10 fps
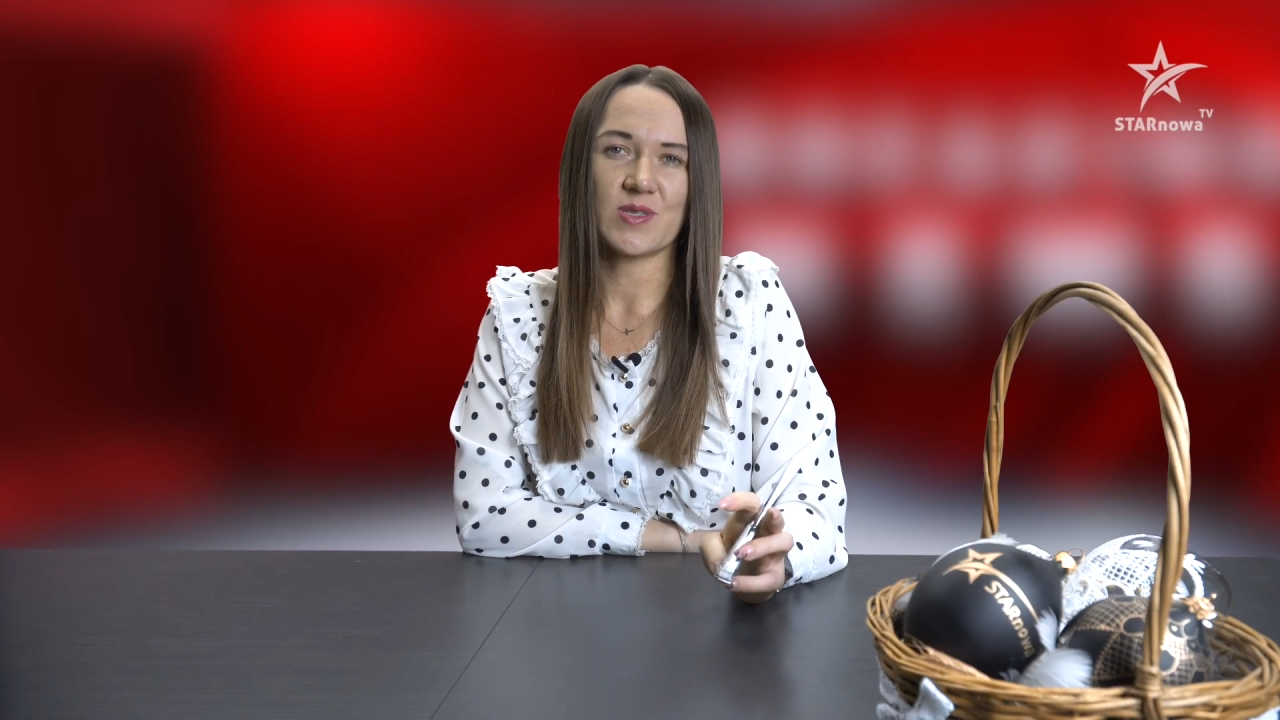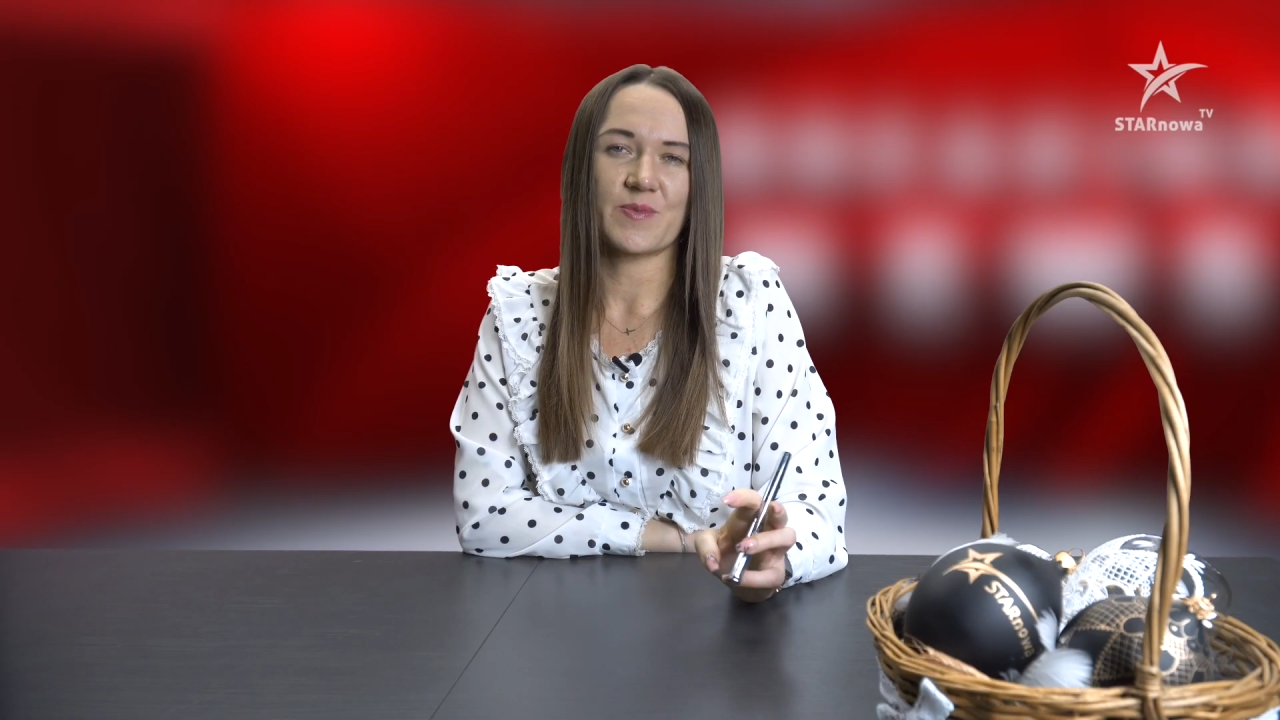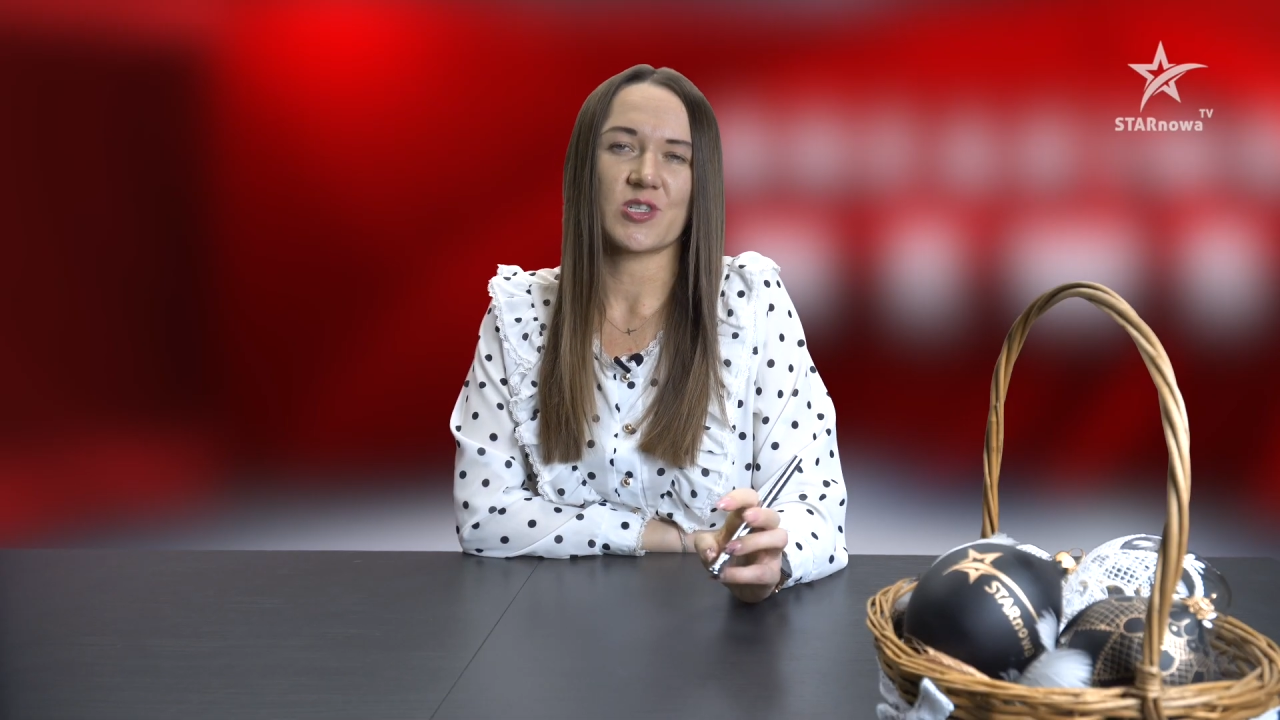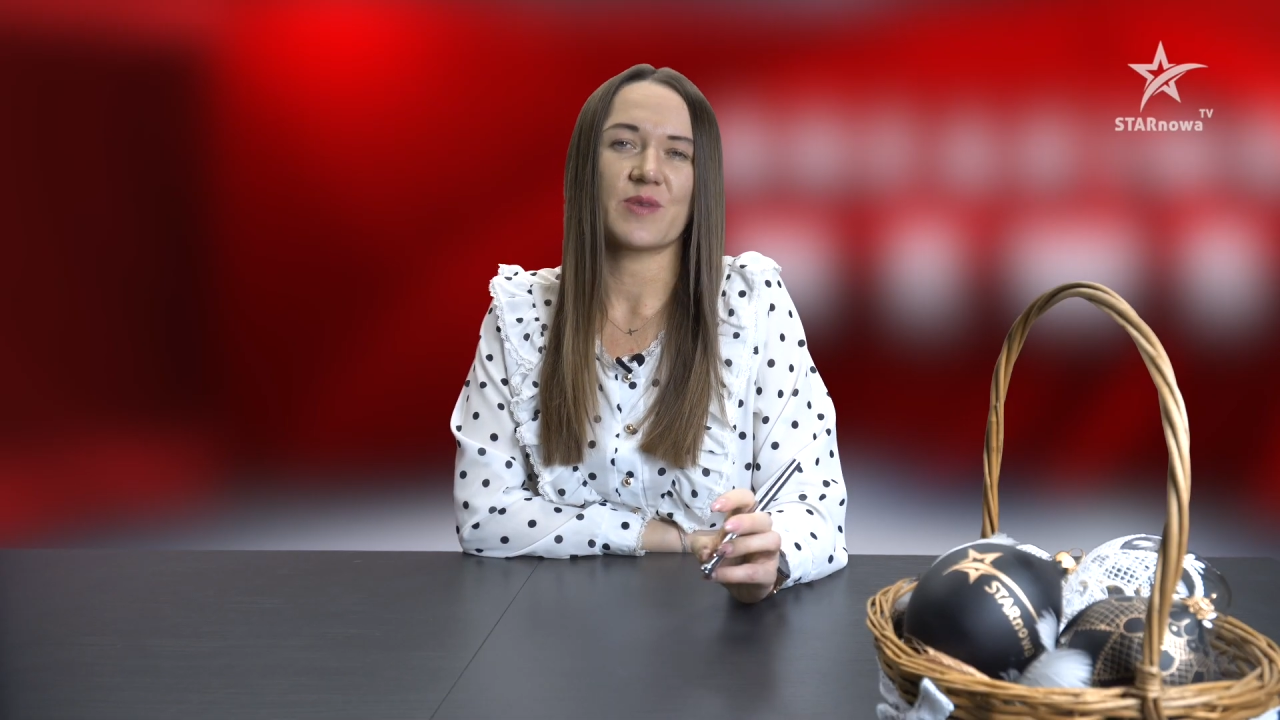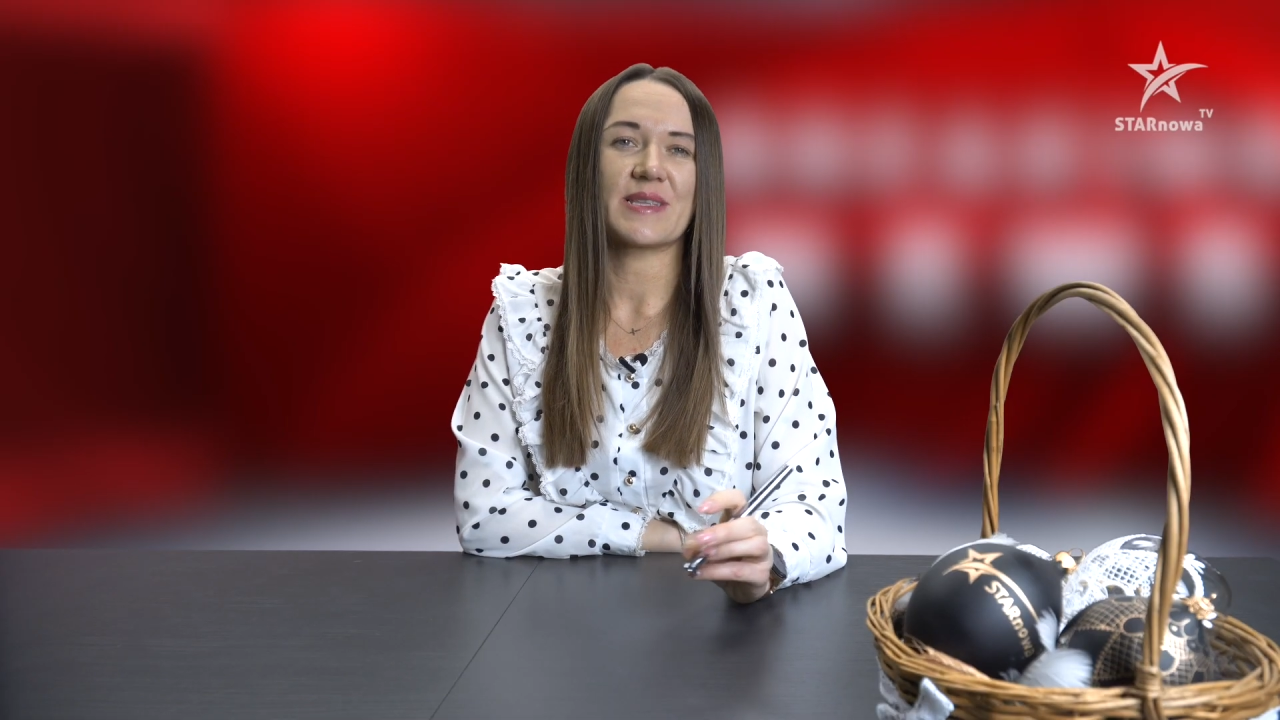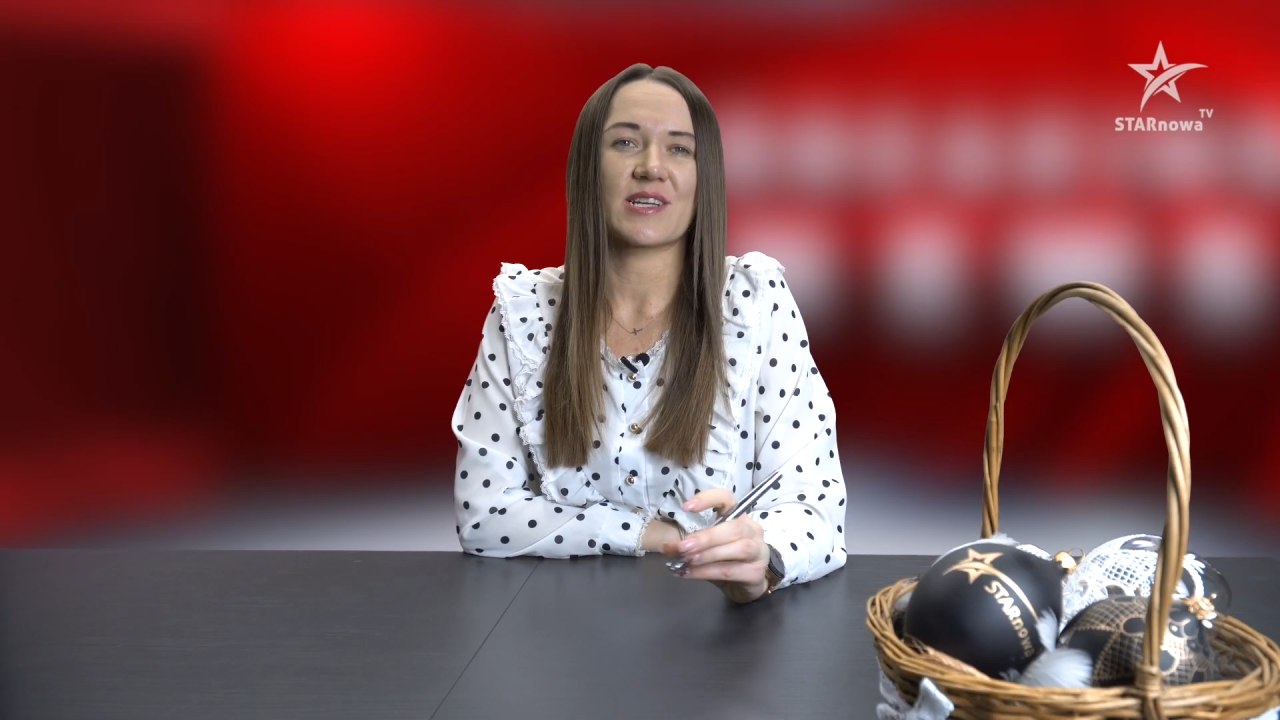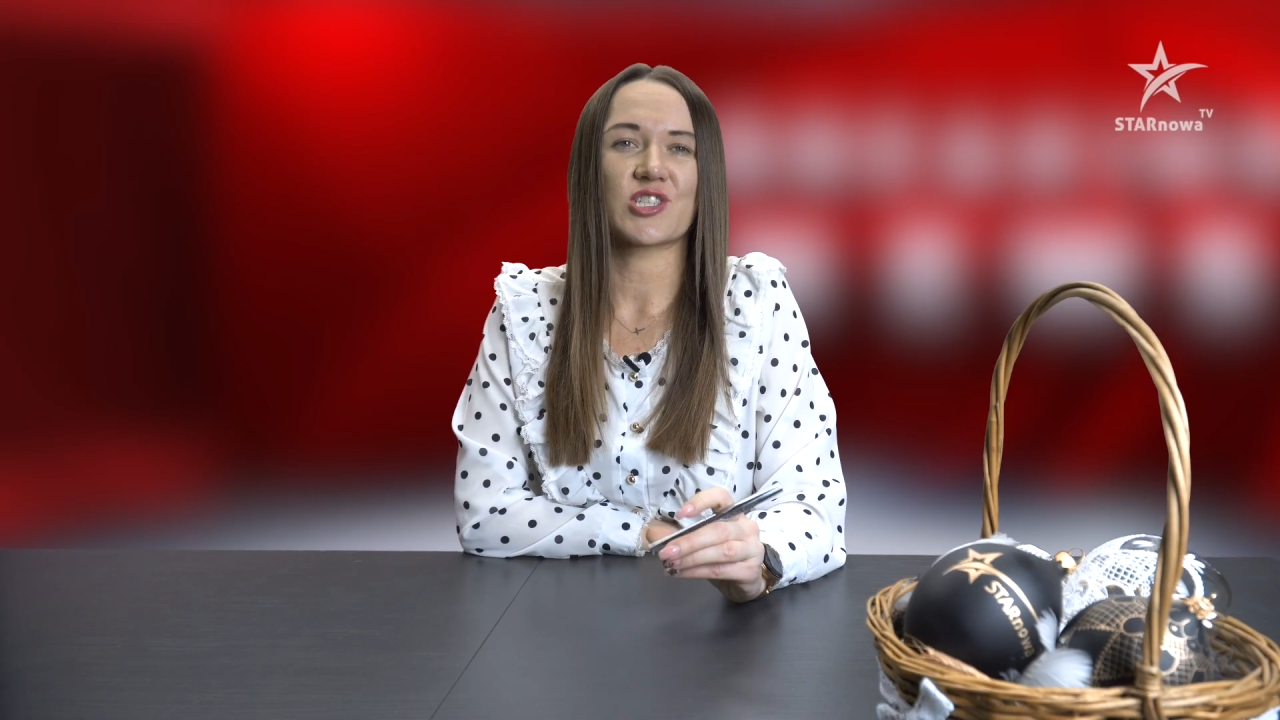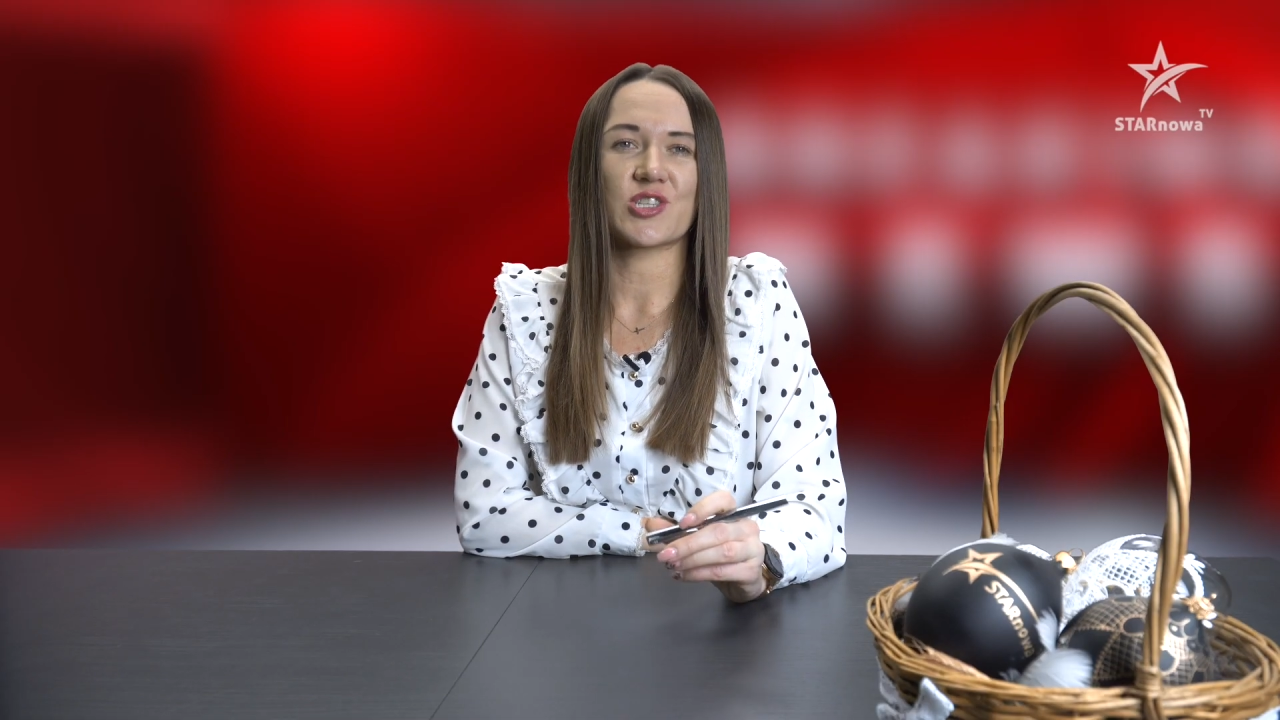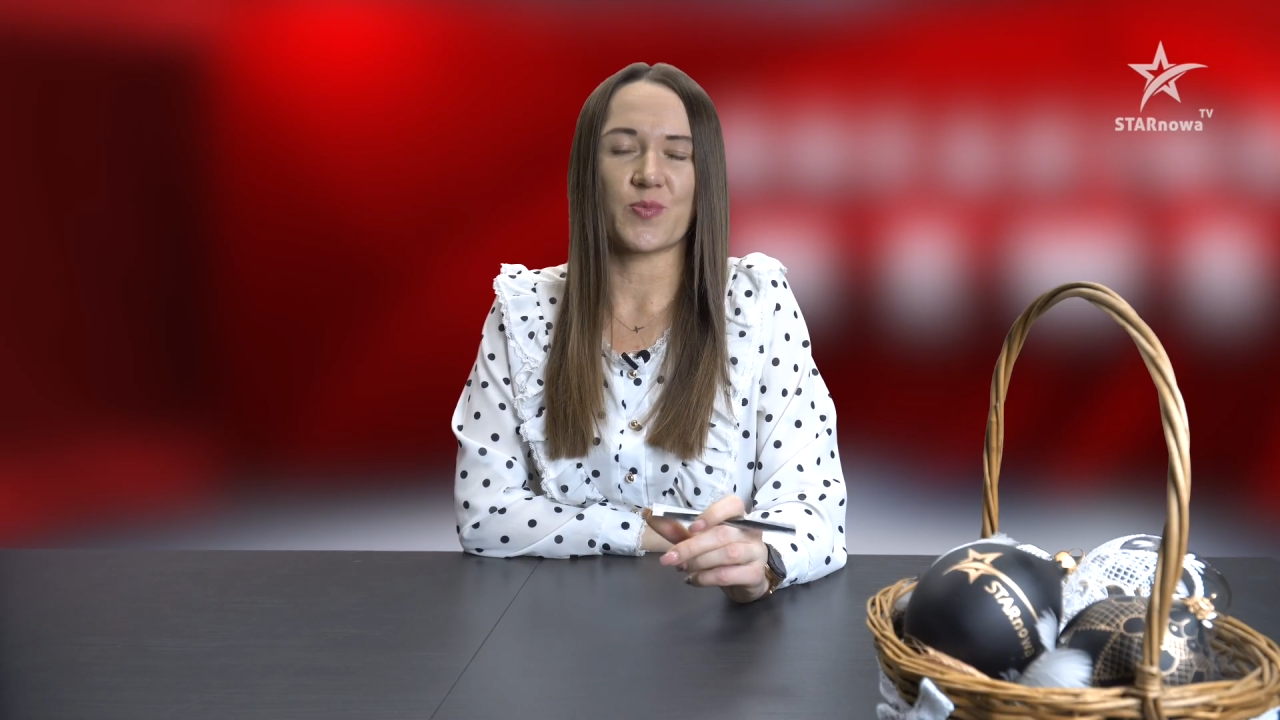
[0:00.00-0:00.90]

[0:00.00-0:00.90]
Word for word: zapraszamy także